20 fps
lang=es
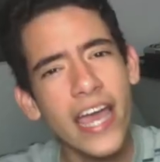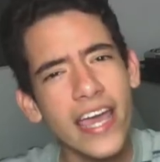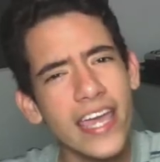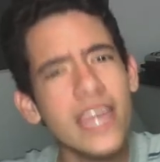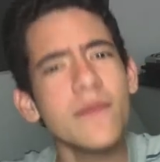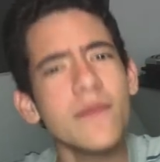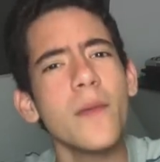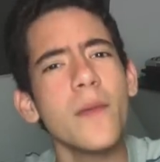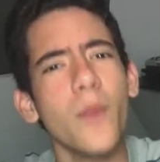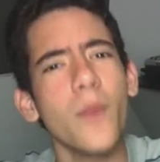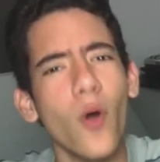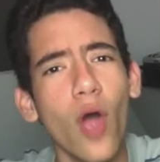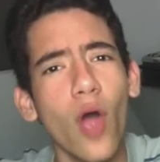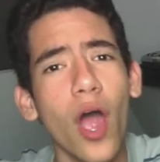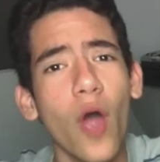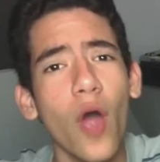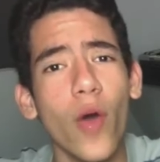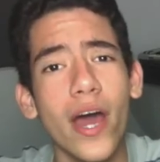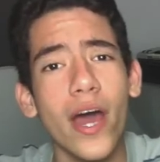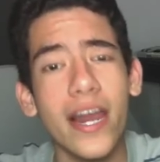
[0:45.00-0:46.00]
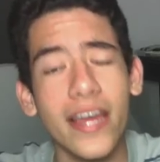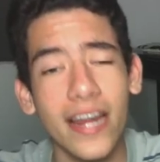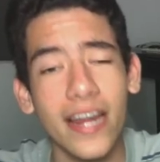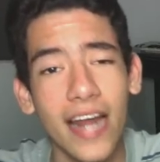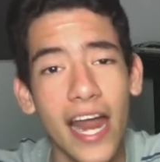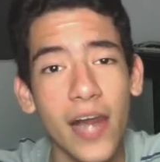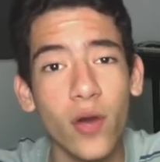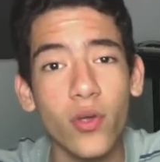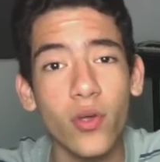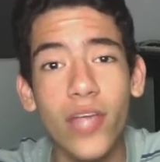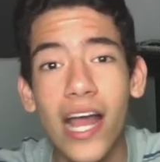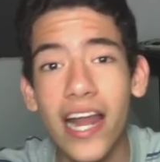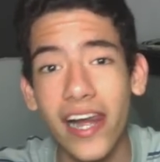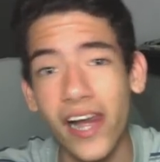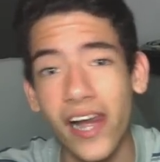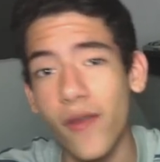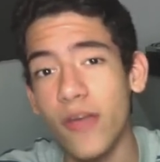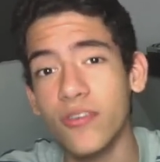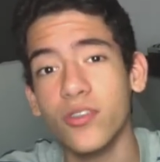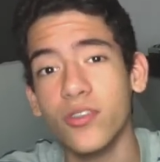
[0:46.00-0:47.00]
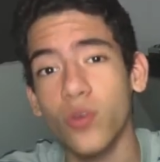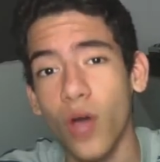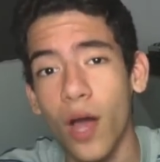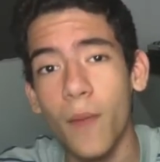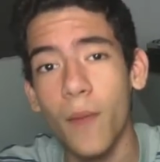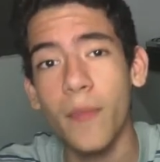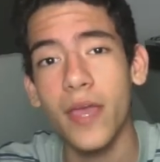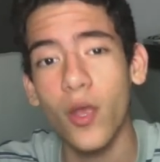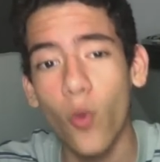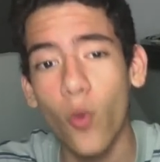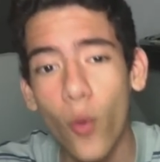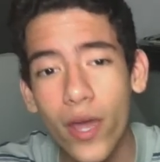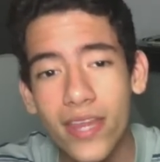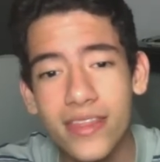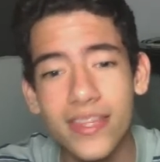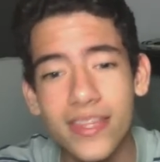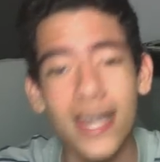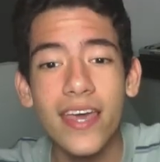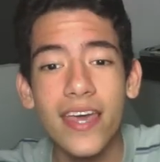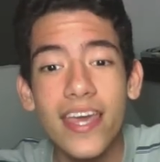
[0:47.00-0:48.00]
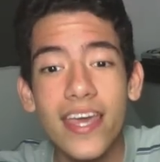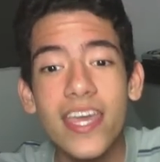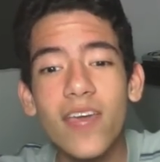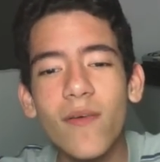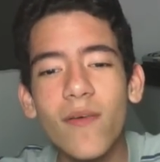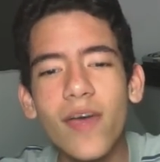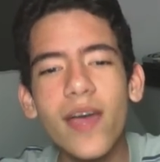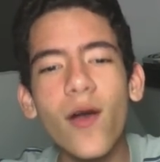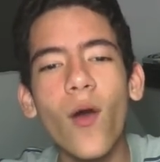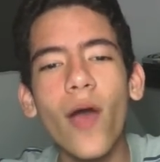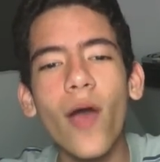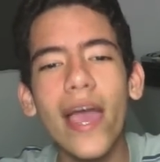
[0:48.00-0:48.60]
y me pongo a jugar Clash Royale, reviso todas mis cuentas y veo